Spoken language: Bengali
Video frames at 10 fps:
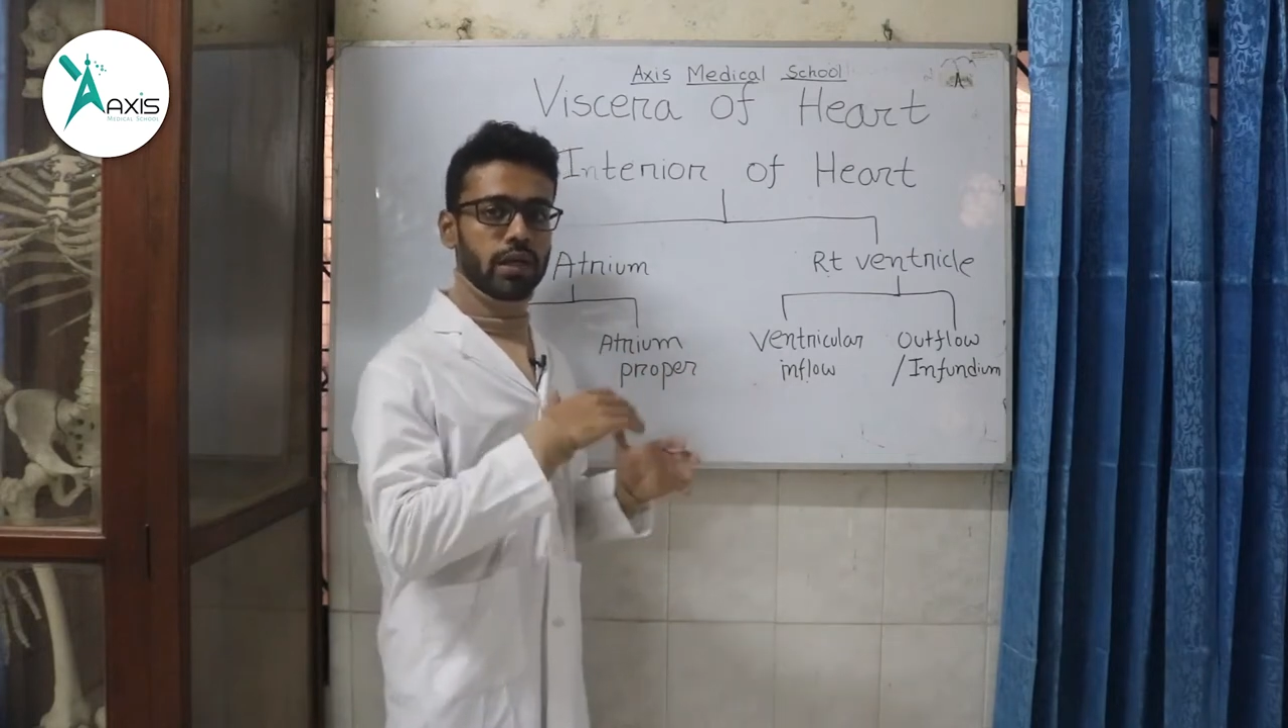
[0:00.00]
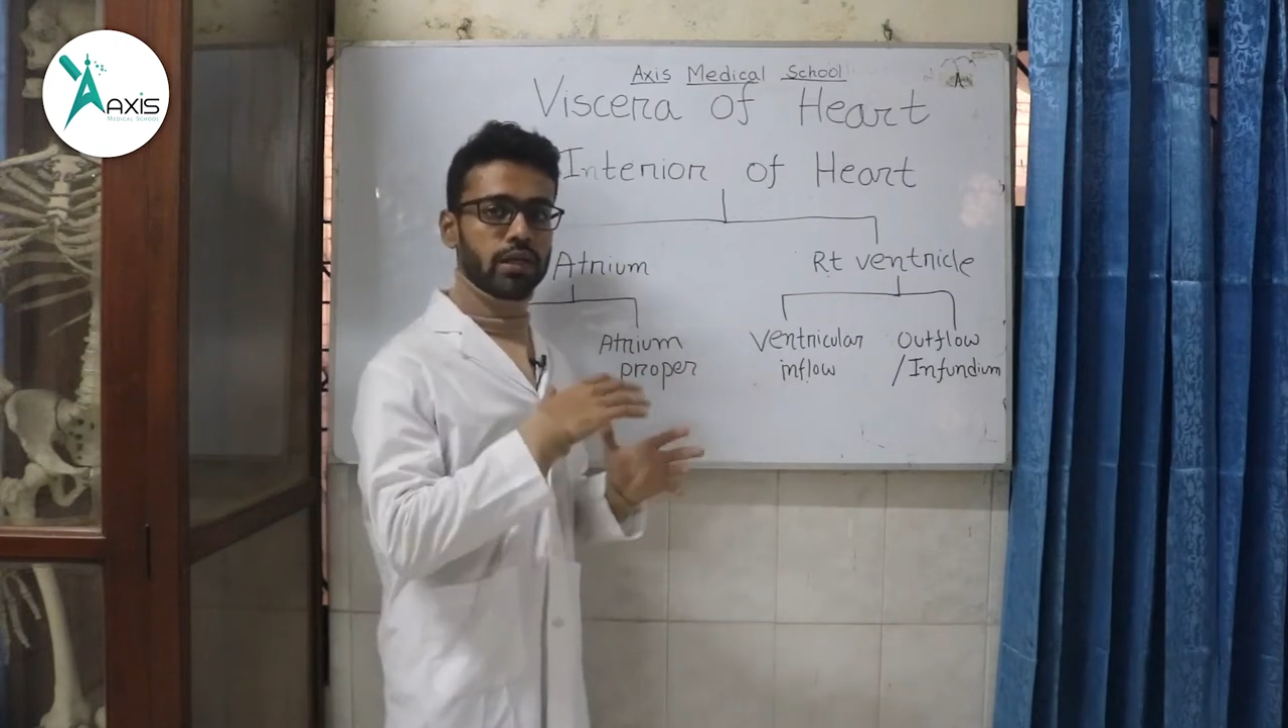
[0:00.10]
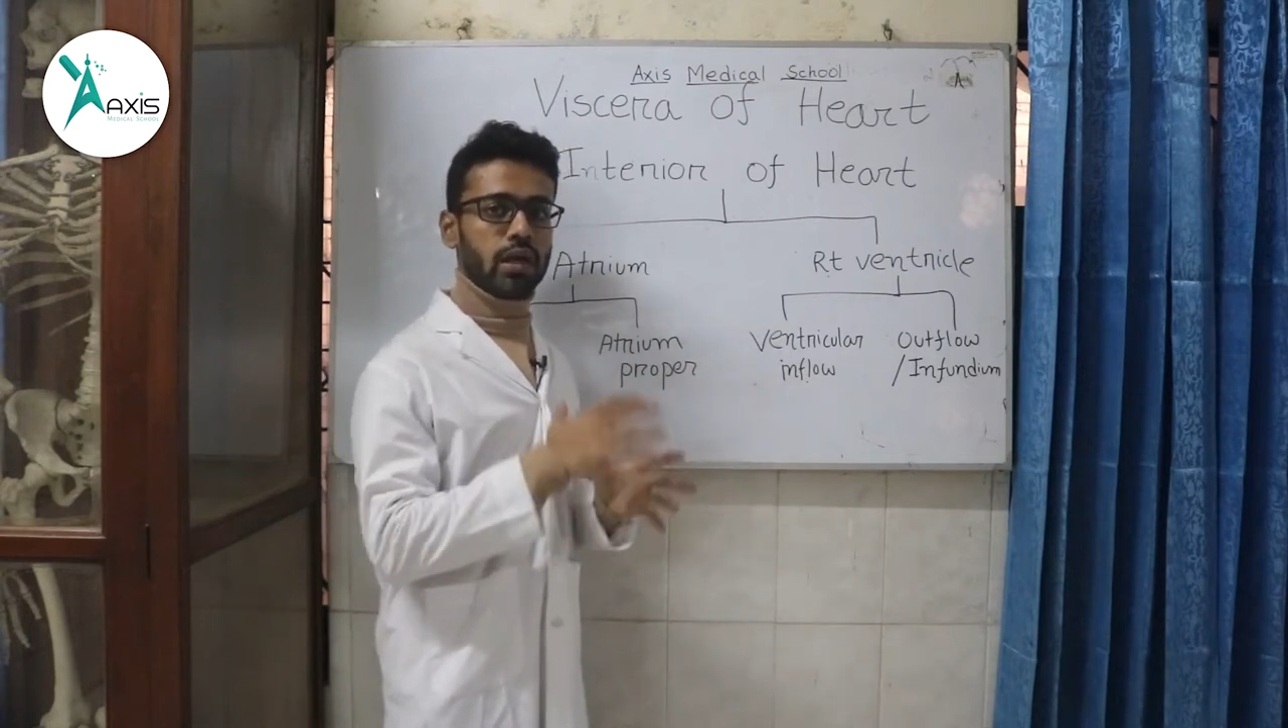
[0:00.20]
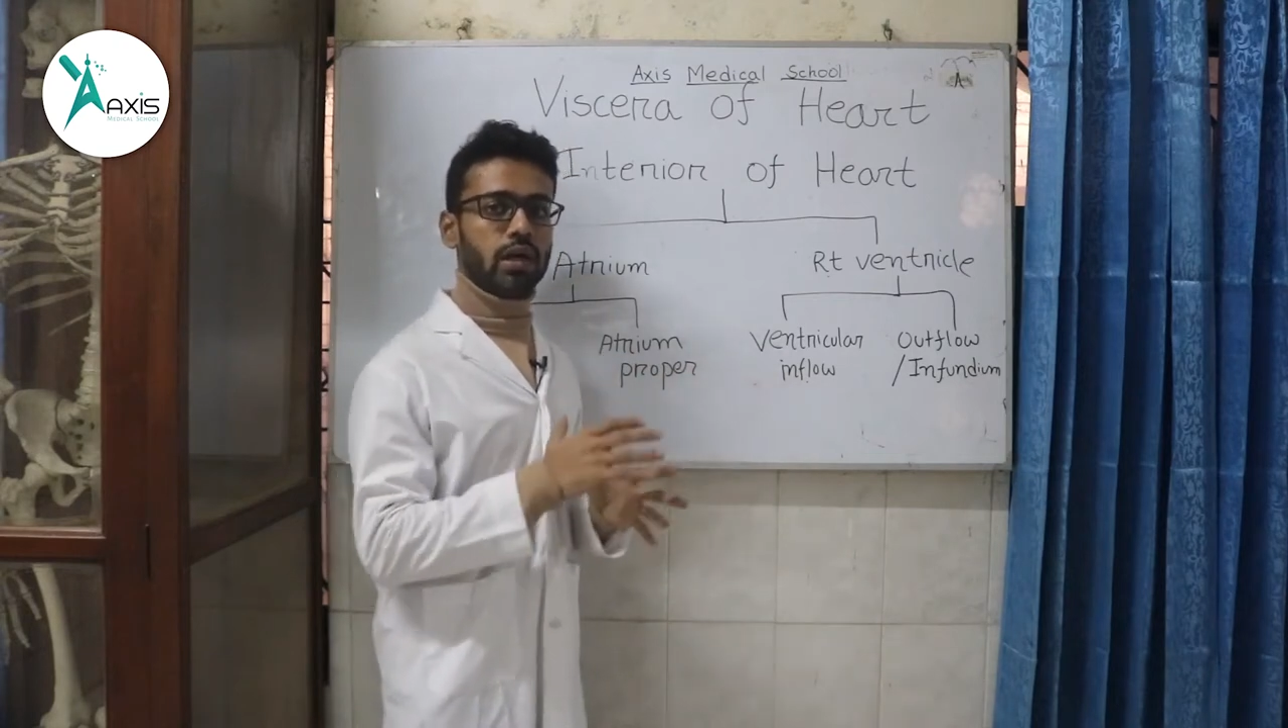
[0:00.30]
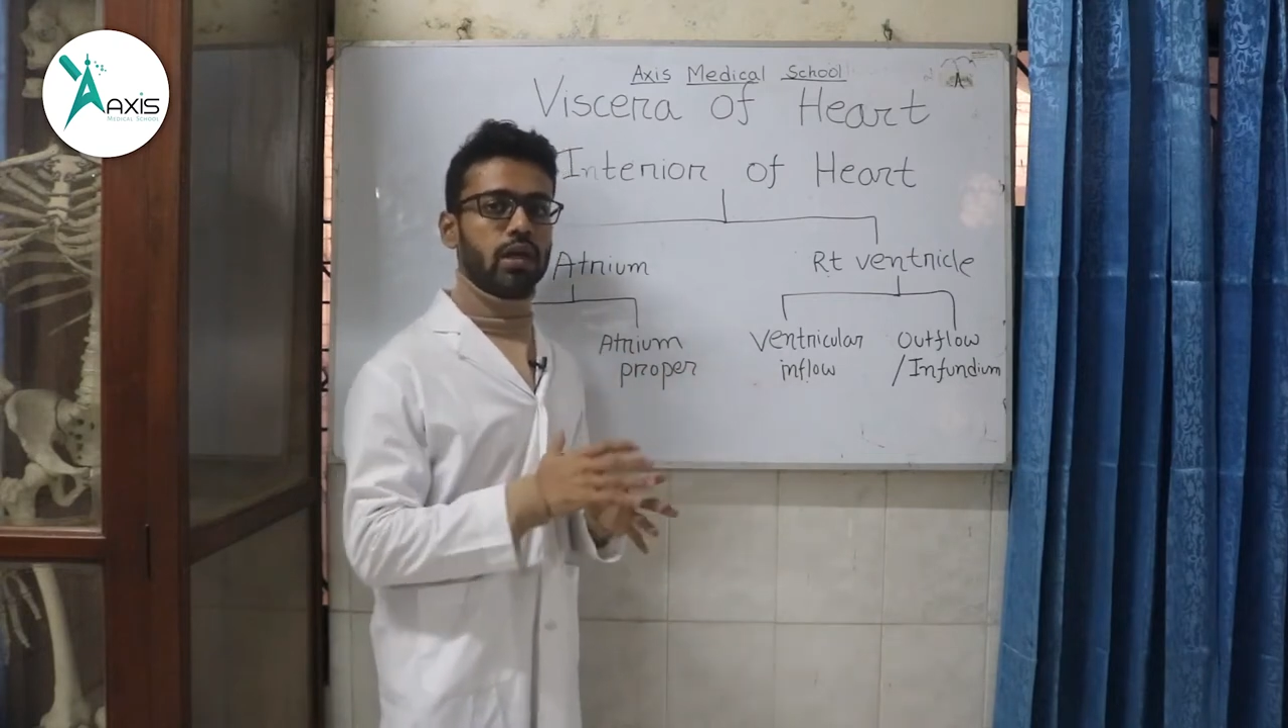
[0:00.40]

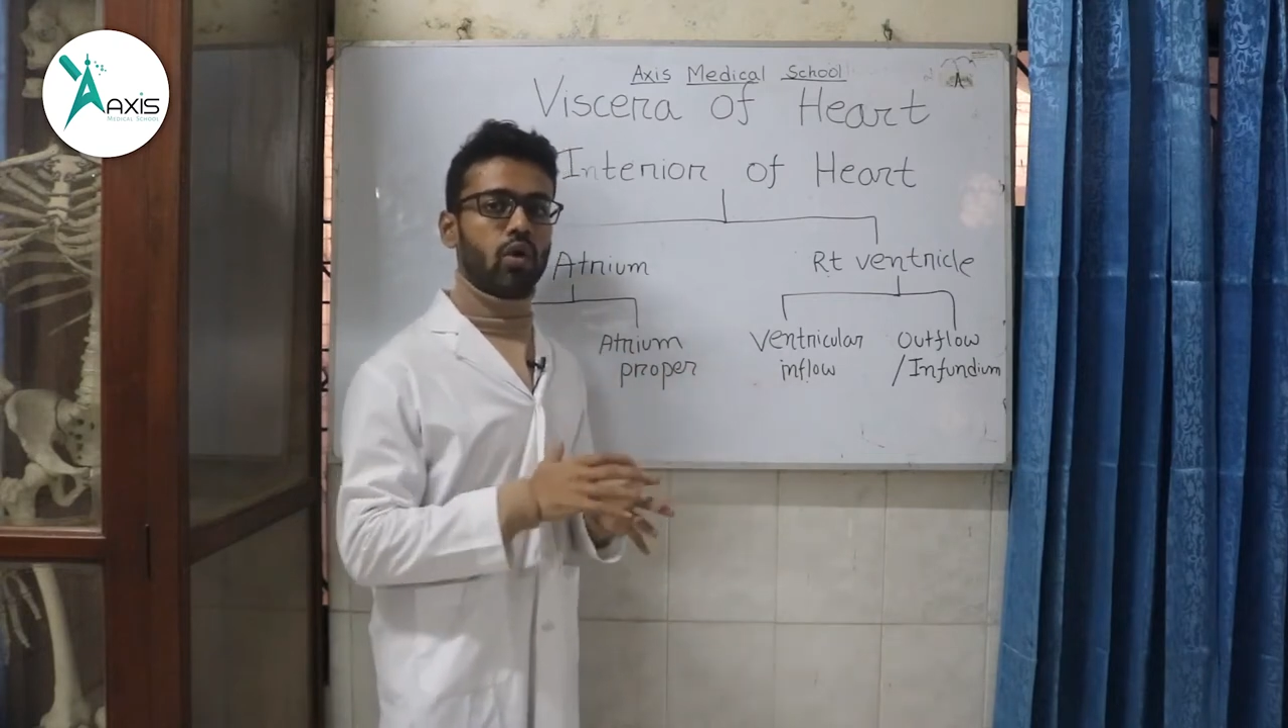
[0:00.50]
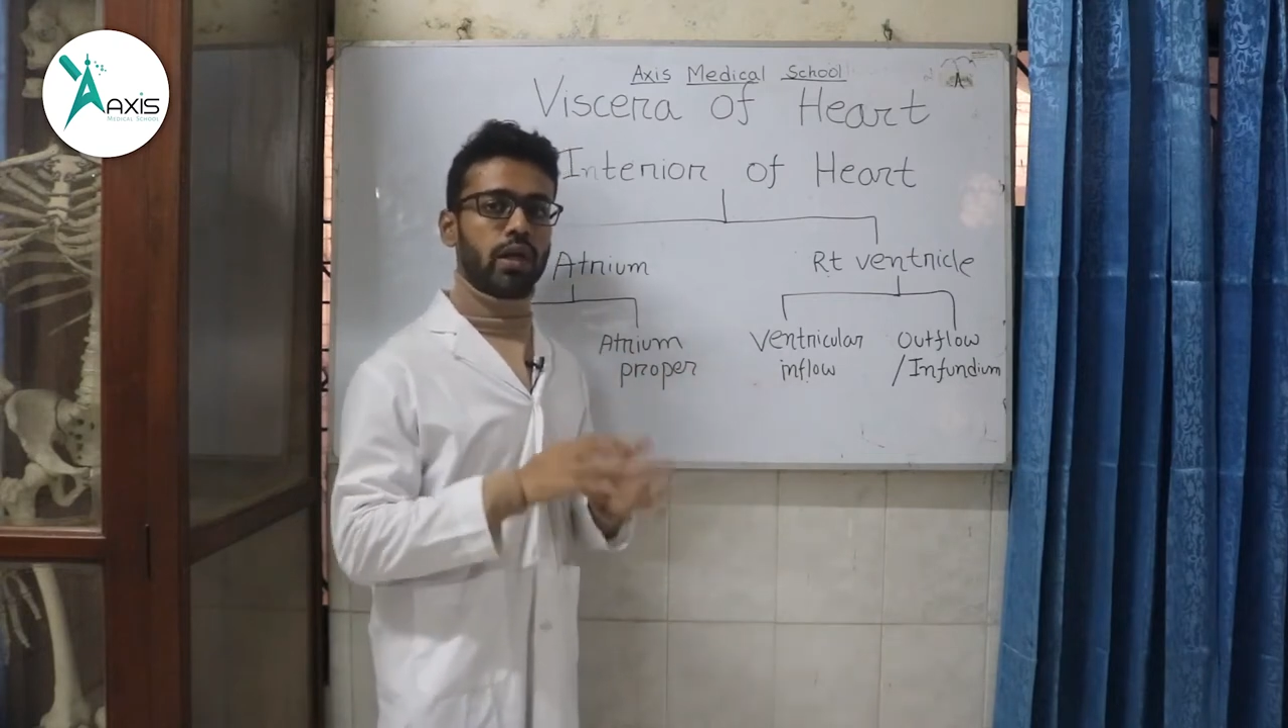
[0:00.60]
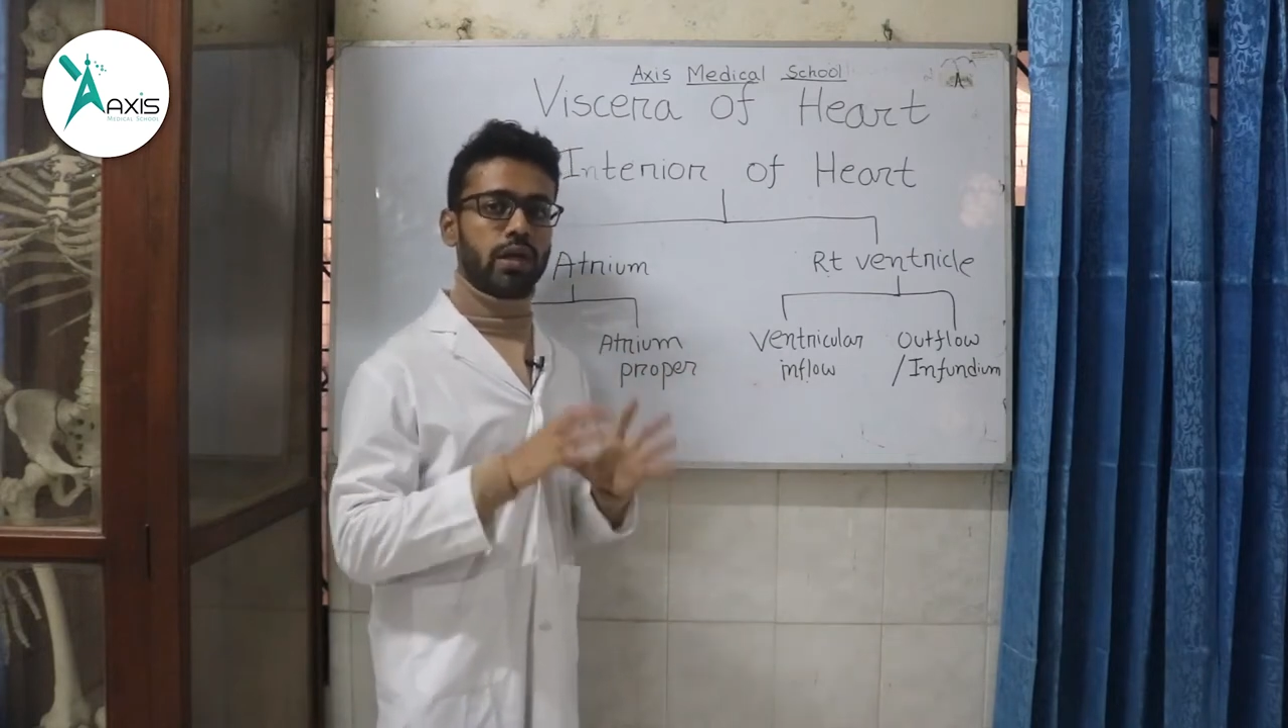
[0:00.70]
ইন্টারনালি